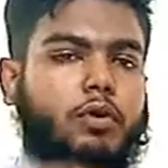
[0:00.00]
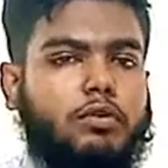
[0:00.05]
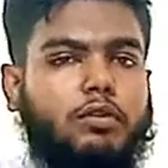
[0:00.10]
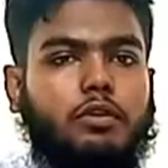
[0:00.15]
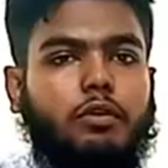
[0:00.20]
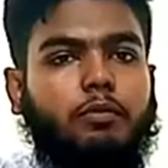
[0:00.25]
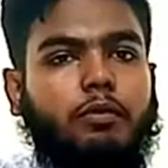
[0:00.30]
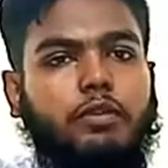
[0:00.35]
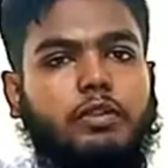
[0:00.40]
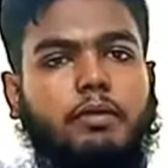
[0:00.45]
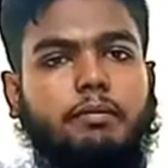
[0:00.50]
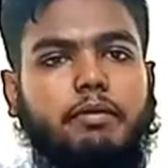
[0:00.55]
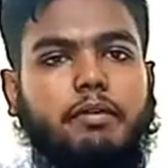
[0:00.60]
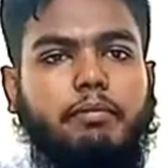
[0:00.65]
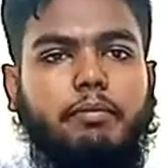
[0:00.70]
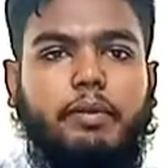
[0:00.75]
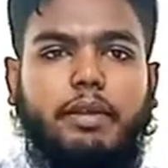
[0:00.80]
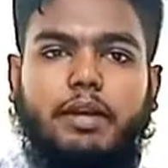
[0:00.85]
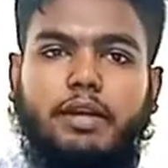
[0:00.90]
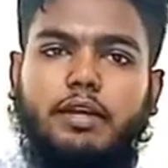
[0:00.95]
কথা বলতে
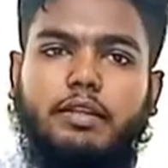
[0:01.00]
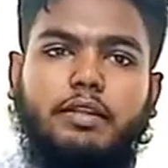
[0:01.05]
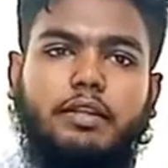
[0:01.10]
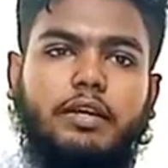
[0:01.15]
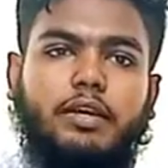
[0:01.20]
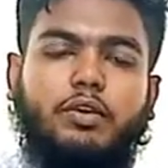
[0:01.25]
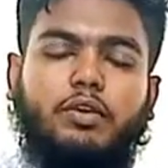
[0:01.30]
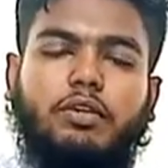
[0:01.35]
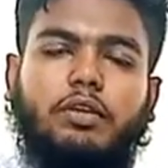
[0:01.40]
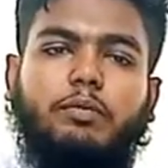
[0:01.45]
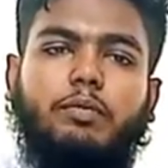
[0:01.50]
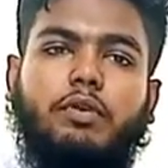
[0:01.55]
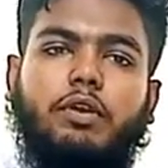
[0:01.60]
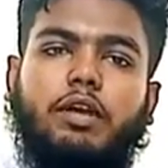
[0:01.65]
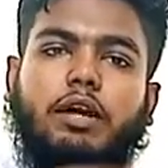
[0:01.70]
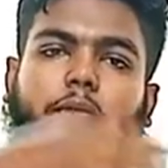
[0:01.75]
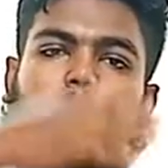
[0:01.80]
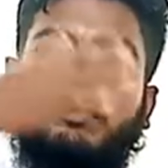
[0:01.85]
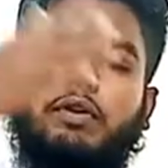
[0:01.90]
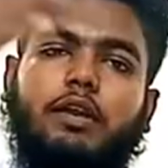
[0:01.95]
পারবেন এখান থেকে কথা
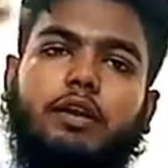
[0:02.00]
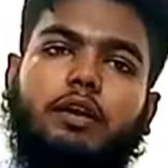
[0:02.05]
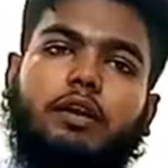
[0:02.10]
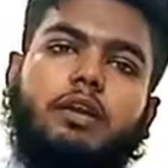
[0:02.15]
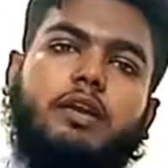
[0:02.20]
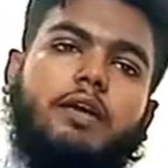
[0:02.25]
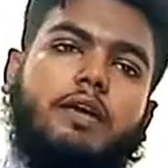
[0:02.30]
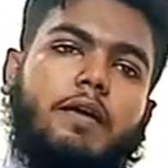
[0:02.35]
বললে আপনার